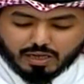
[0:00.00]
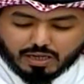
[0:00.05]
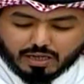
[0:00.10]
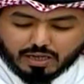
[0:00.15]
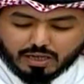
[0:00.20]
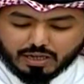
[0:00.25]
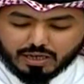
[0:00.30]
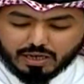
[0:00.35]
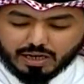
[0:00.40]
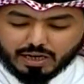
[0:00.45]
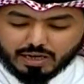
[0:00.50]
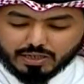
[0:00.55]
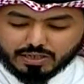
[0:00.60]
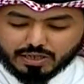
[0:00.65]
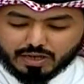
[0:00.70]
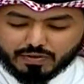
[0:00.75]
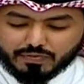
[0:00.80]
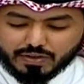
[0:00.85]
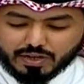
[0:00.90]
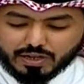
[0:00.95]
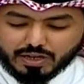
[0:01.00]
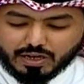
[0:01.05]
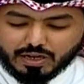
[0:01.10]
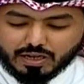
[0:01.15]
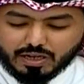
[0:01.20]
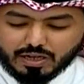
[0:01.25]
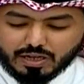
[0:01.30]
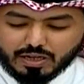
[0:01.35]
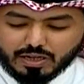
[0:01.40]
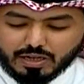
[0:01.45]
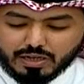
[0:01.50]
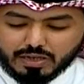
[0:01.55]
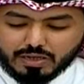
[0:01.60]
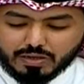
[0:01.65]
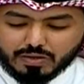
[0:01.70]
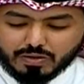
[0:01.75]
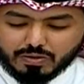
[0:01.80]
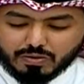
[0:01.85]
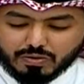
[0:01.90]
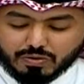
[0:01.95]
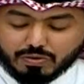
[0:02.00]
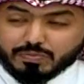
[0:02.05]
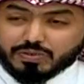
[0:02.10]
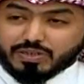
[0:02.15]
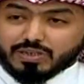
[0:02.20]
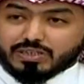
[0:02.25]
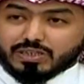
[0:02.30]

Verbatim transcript: آه، يناقش هالفكره وبنرجع